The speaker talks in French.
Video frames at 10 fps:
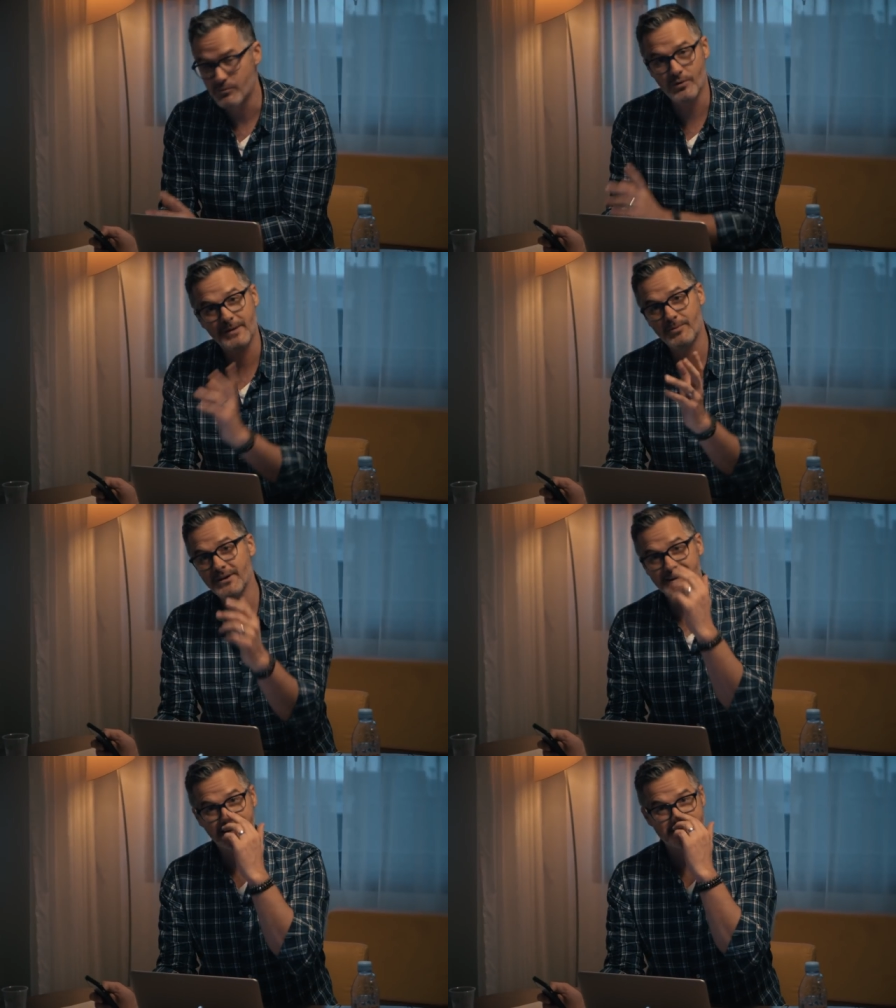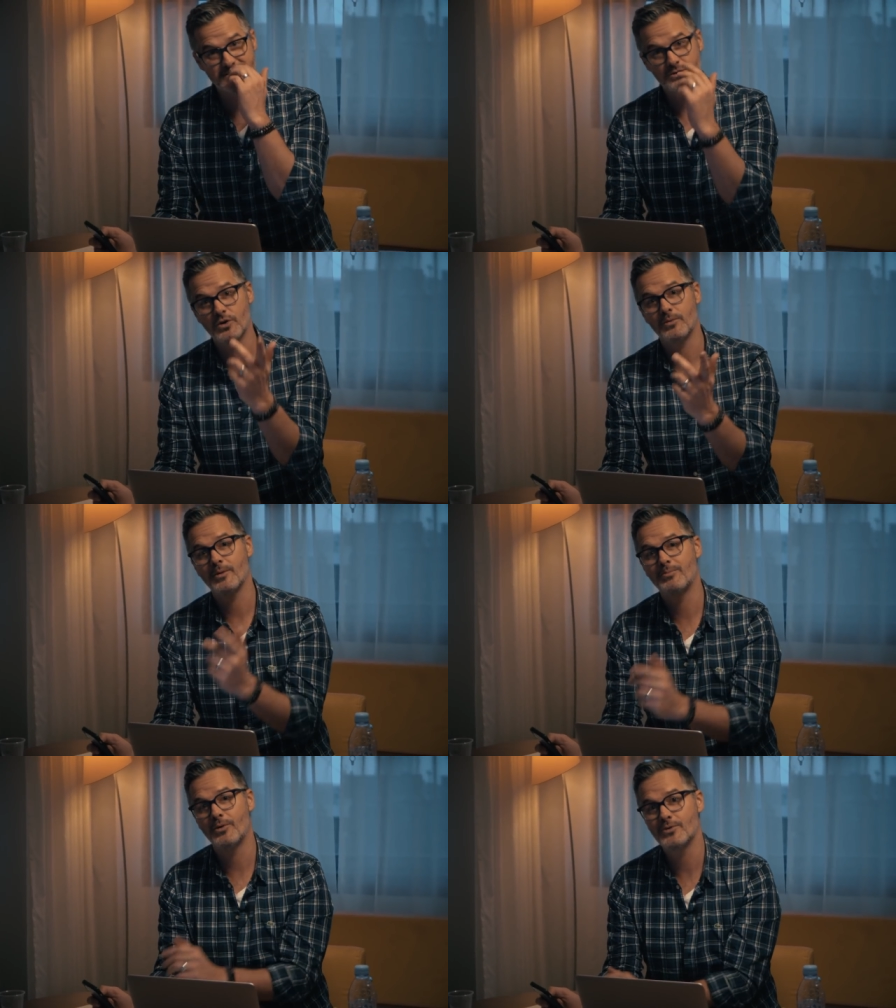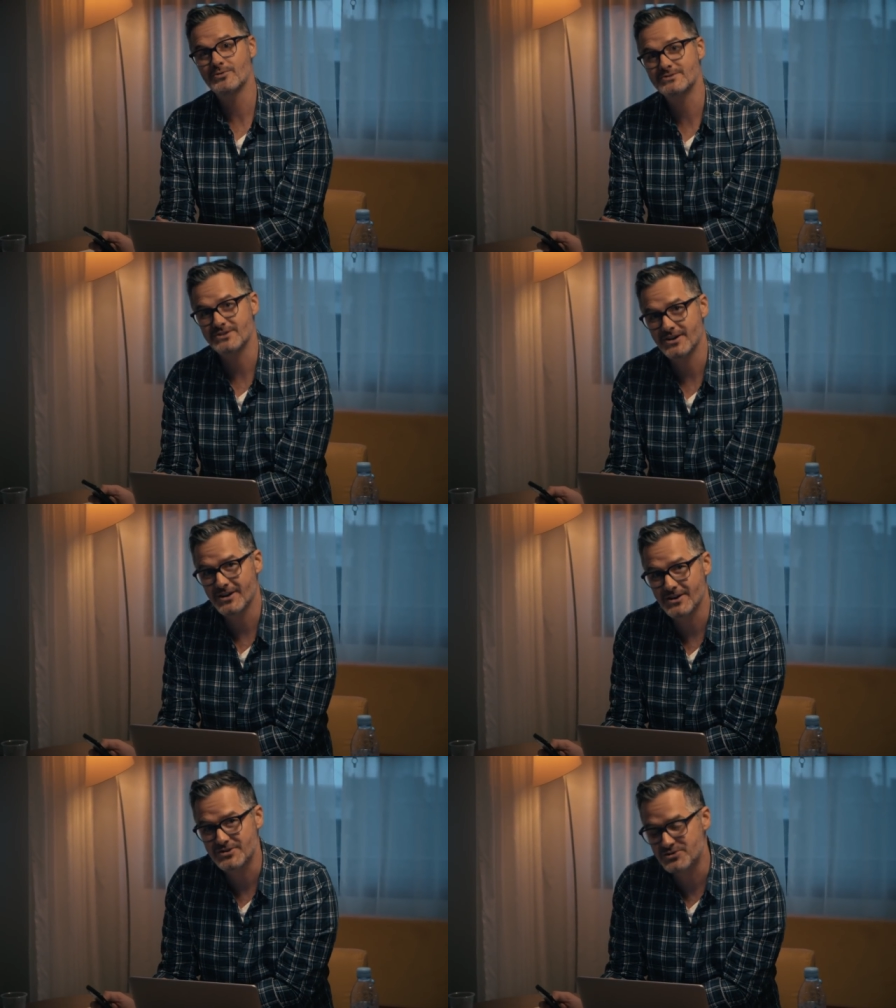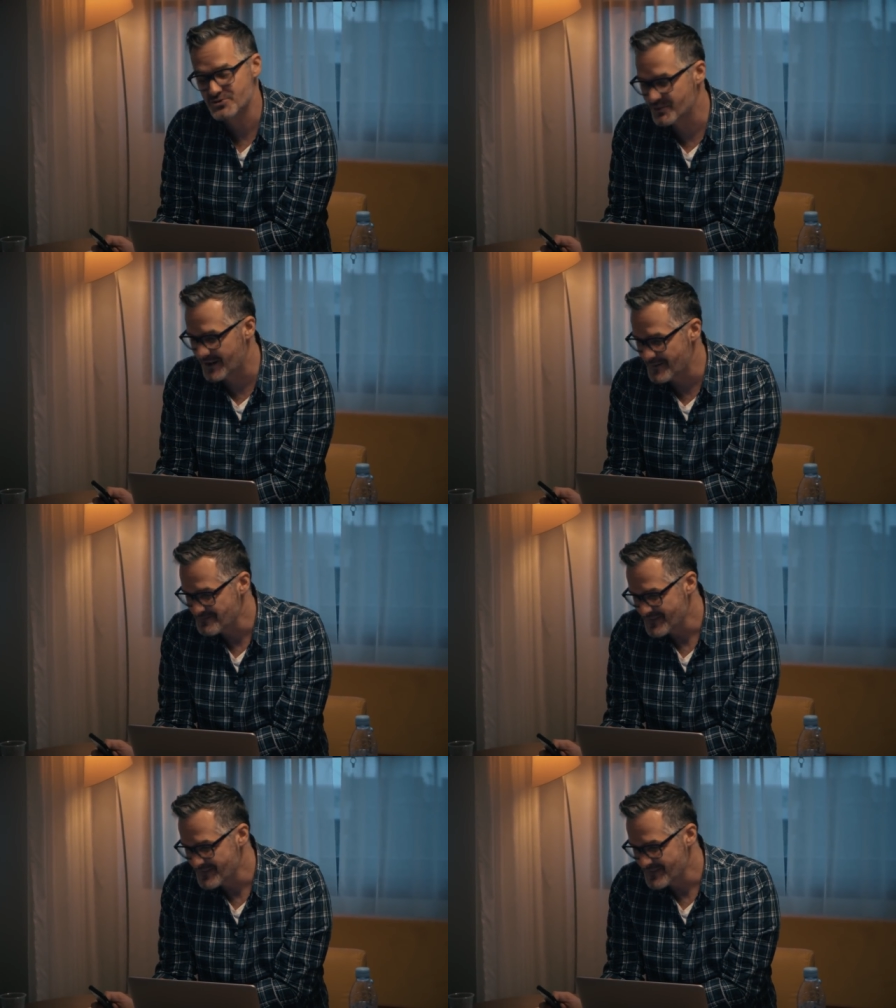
pour répondre à des questions qu'on me pose souvent.